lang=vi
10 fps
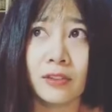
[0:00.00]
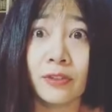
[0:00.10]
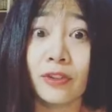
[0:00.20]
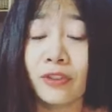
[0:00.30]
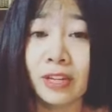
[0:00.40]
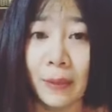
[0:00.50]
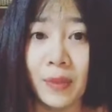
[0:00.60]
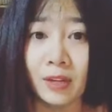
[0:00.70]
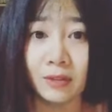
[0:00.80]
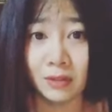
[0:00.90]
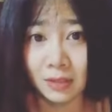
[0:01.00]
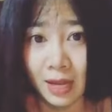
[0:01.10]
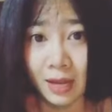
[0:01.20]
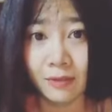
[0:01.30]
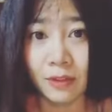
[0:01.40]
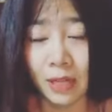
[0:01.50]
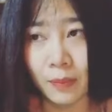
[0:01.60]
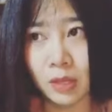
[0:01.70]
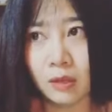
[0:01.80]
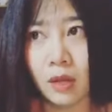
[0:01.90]
phương phương cảm nhận được nha phương cảm
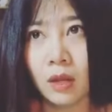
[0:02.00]
nhận được